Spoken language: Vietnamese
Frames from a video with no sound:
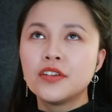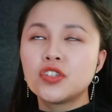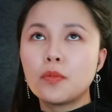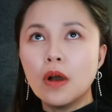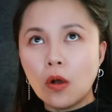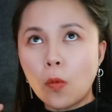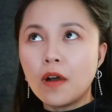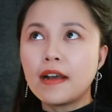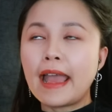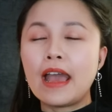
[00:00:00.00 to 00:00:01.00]
cho bận
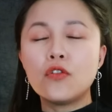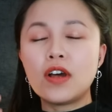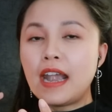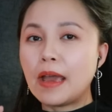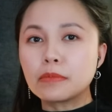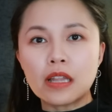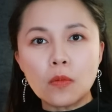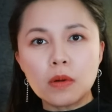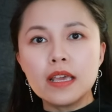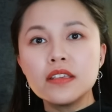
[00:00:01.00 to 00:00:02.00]
quần áo và làm
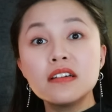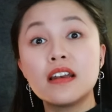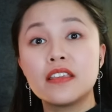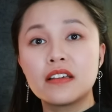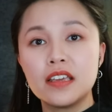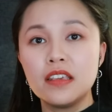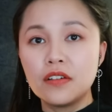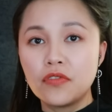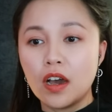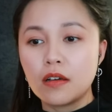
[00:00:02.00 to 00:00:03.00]
tóc y như là những cái
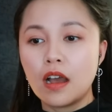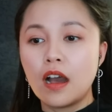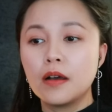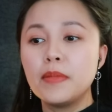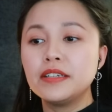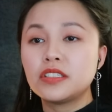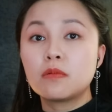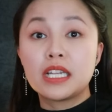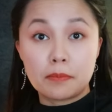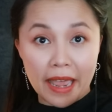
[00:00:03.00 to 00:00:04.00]
nhân vật ở bên
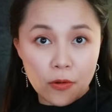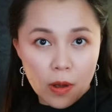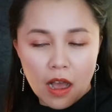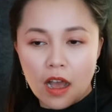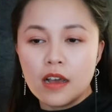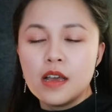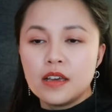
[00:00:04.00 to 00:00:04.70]
trong kịch bản của họ